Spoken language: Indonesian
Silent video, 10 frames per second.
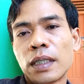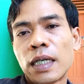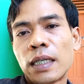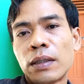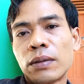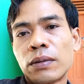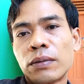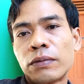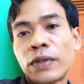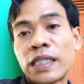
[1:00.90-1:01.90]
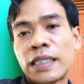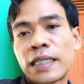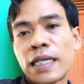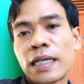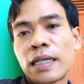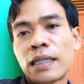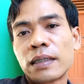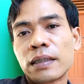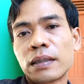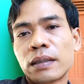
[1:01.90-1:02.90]
kalau versi saya
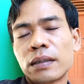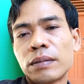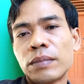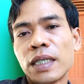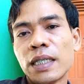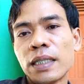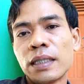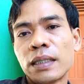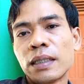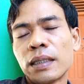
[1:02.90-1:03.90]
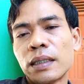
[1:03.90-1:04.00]
begini,